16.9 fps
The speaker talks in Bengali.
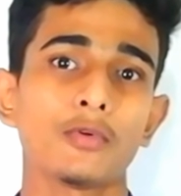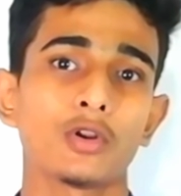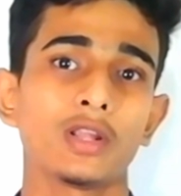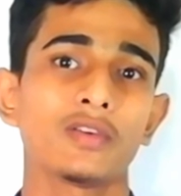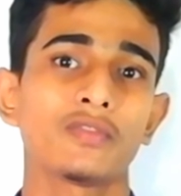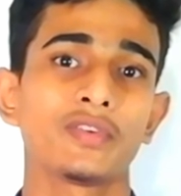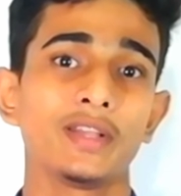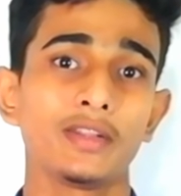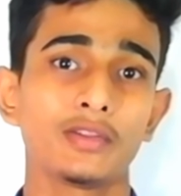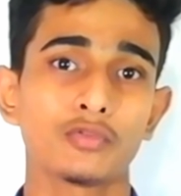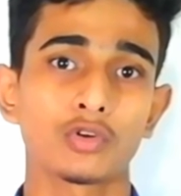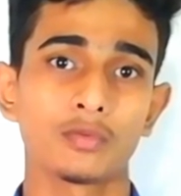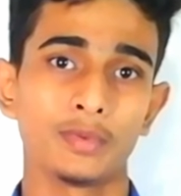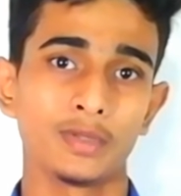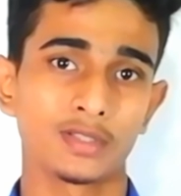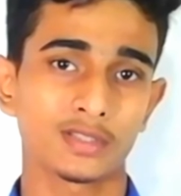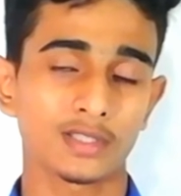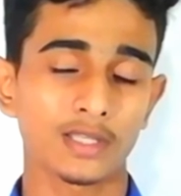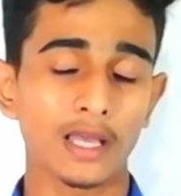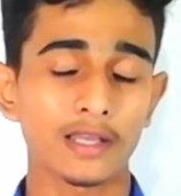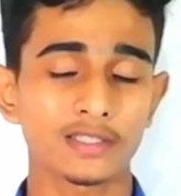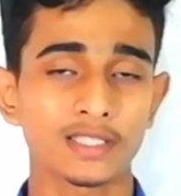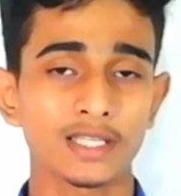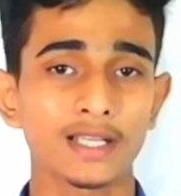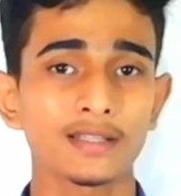অনেক ফেস করবেন তা
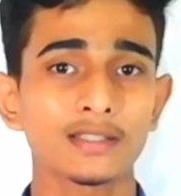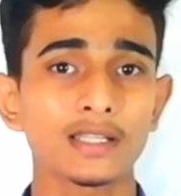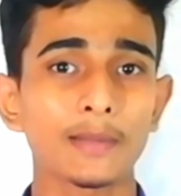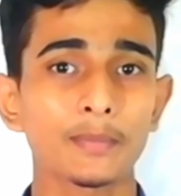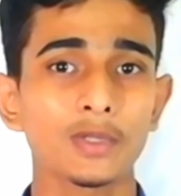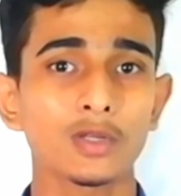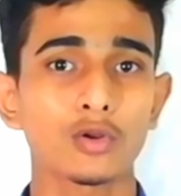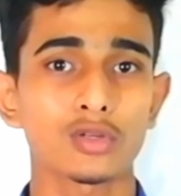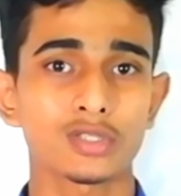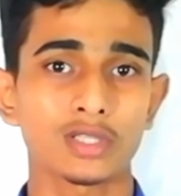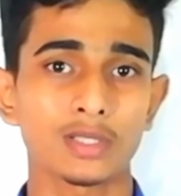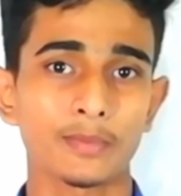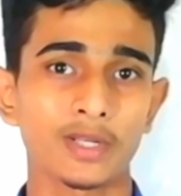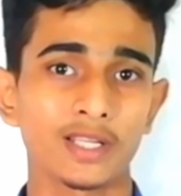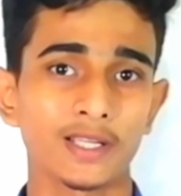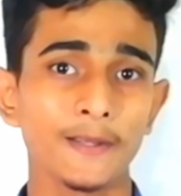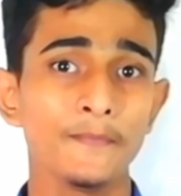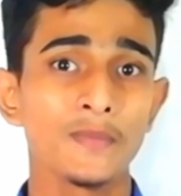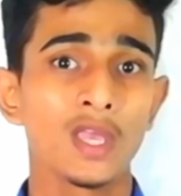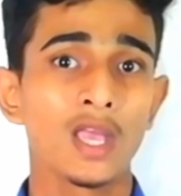সেক্ষেত্রে আপনি করা যেতে পারে কি